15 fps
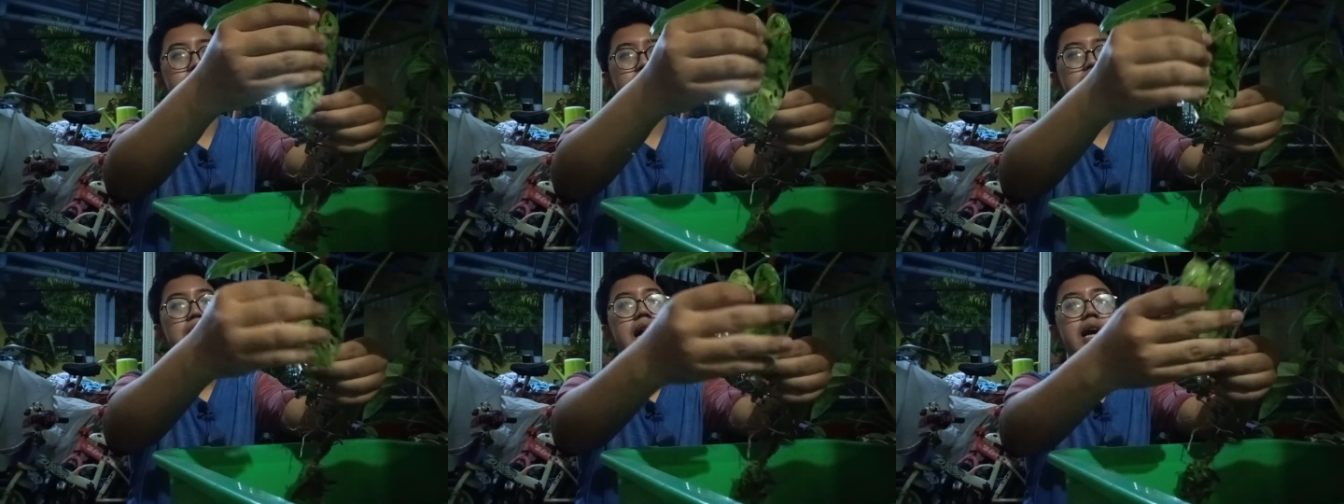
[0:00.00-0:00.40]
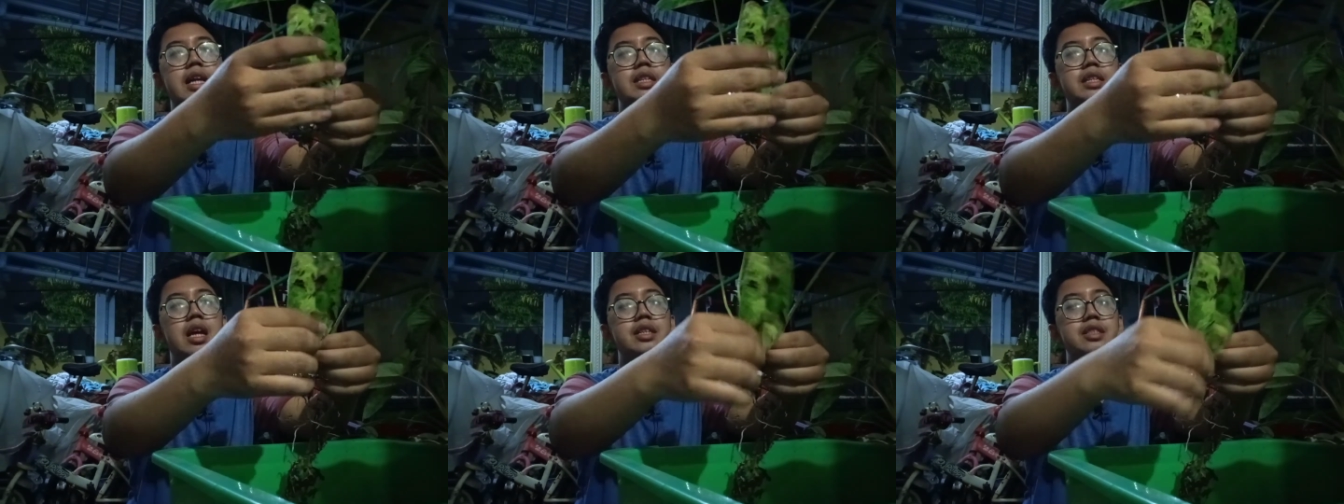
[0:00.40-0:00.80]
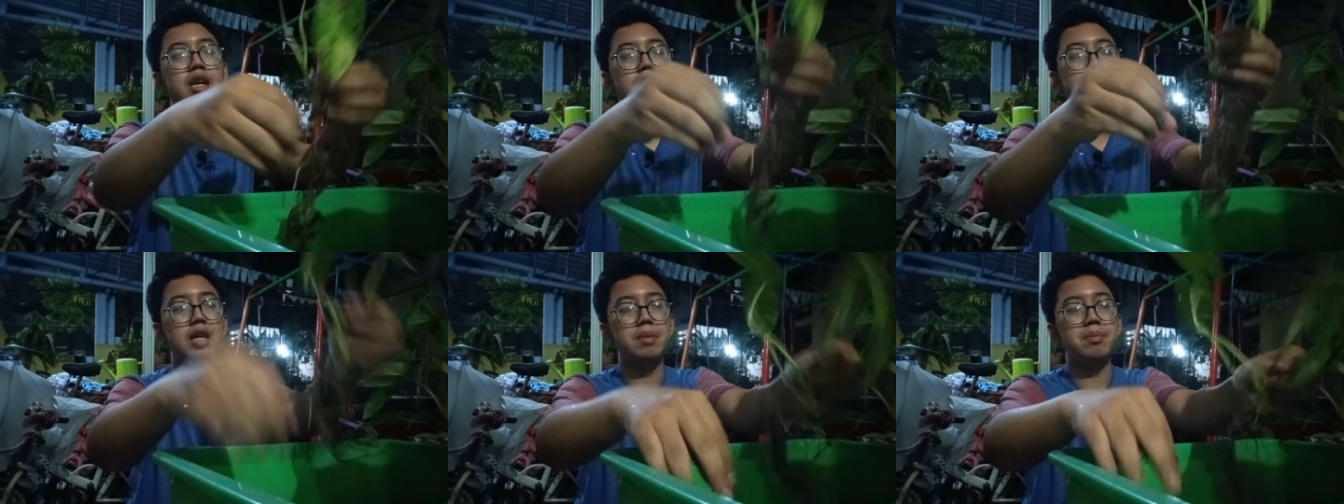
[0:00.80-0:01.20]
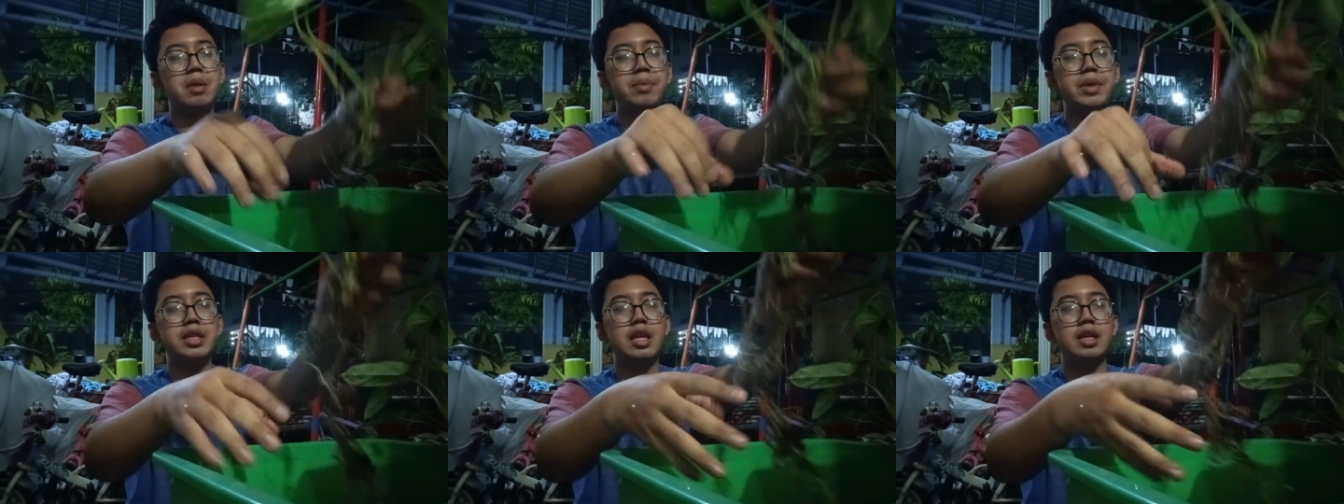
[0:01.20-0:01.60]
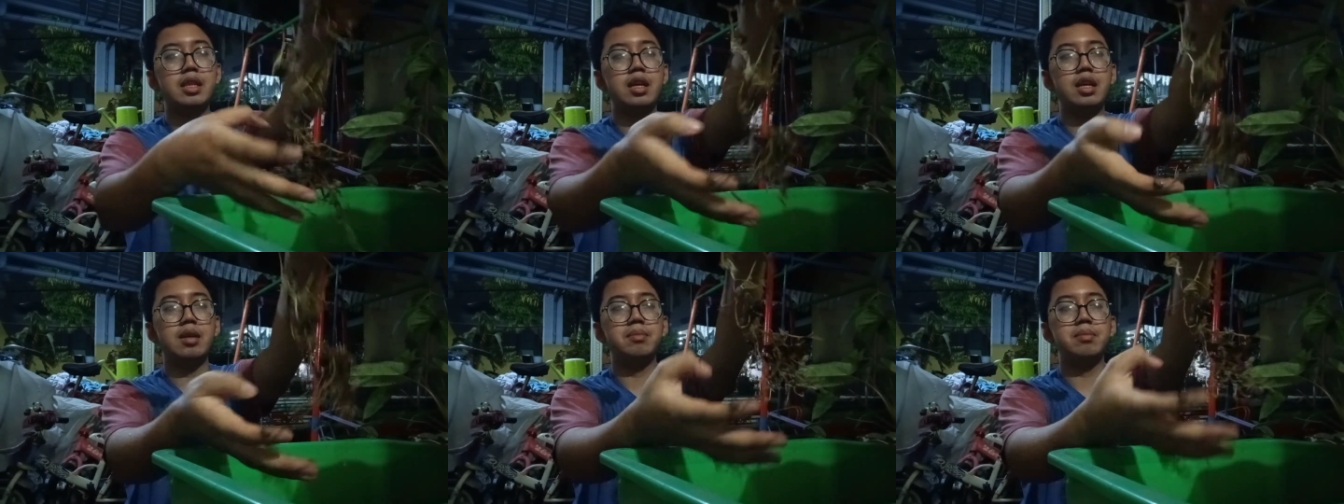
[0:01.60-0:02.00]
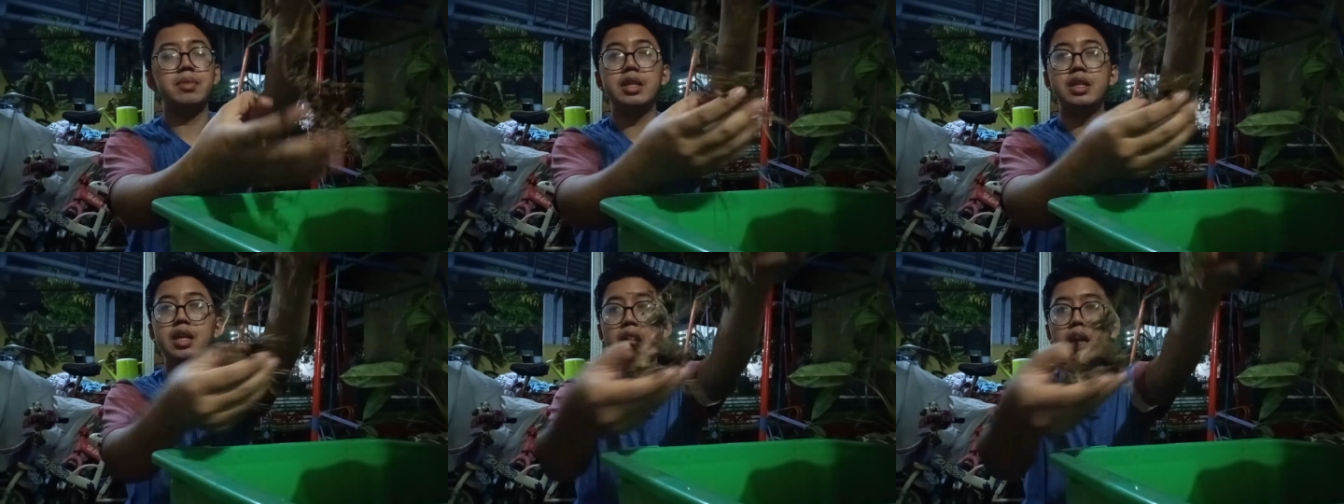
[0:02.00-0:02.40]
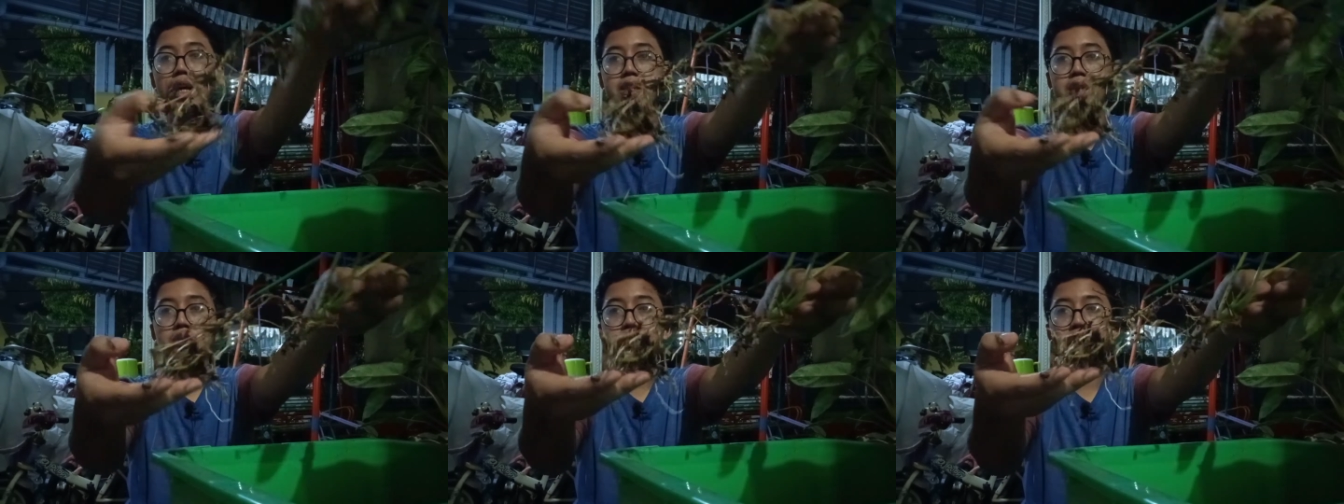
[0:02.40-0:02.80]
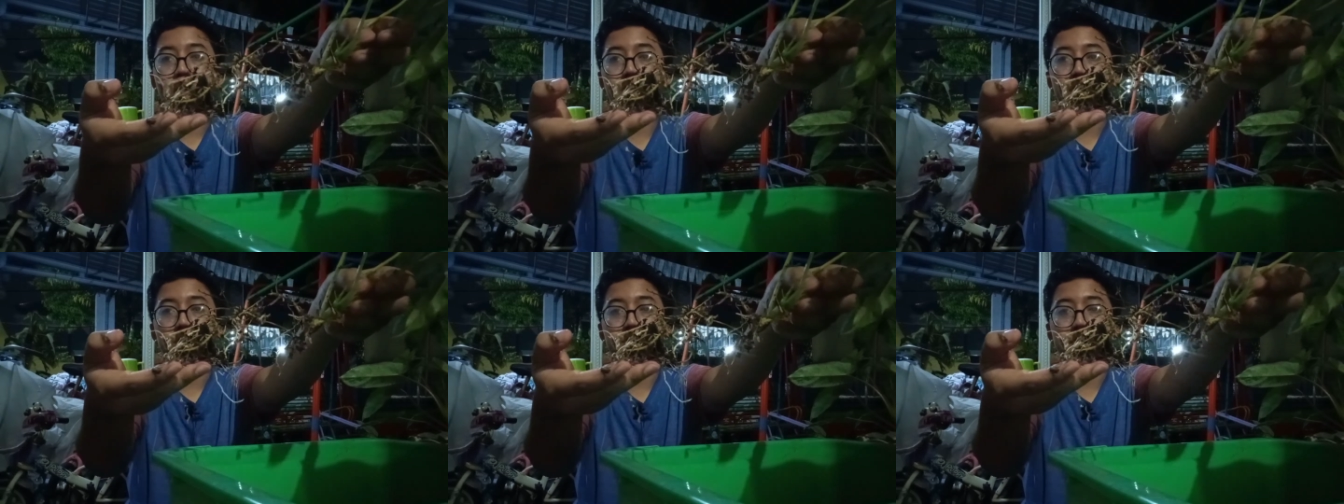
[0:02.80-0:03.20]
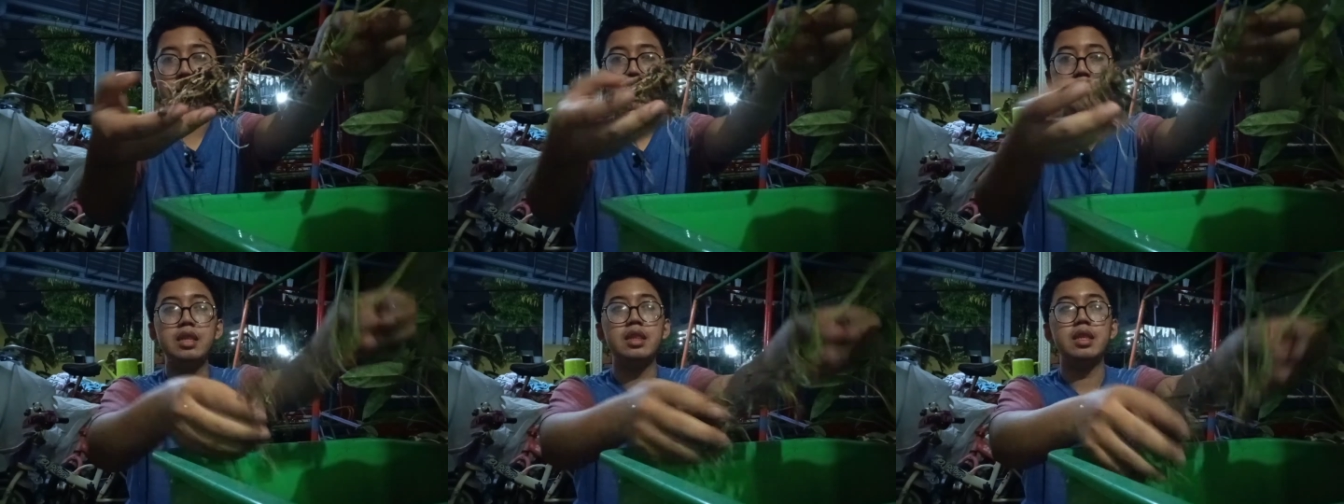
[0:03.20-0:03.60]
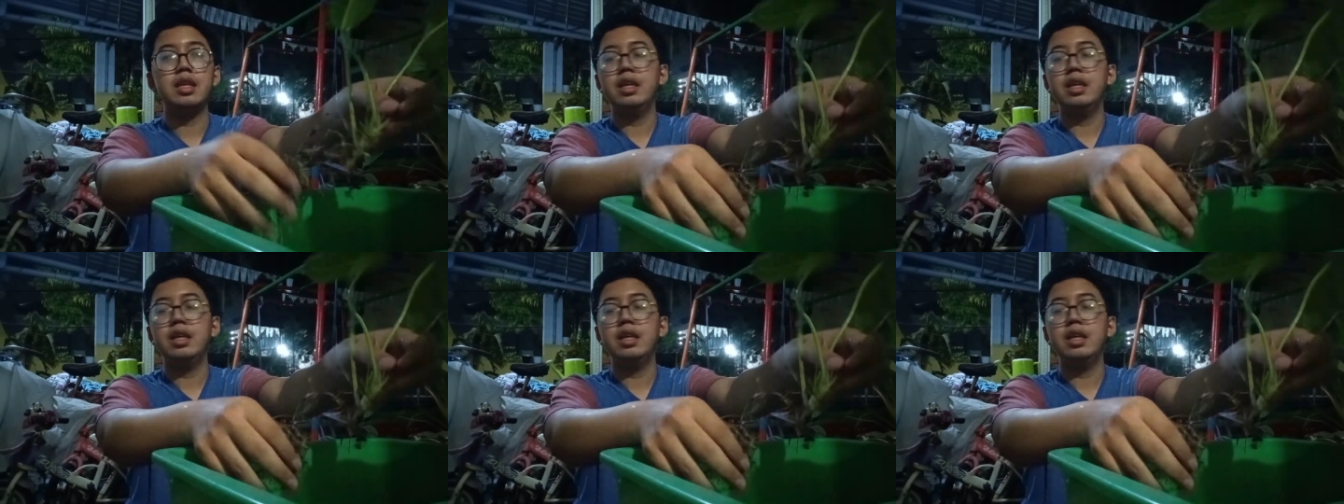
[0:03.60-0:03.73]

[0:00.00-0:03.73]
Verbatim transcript: akarnya aja tanpa media tanam. Ini akarnya udah oke okay banget.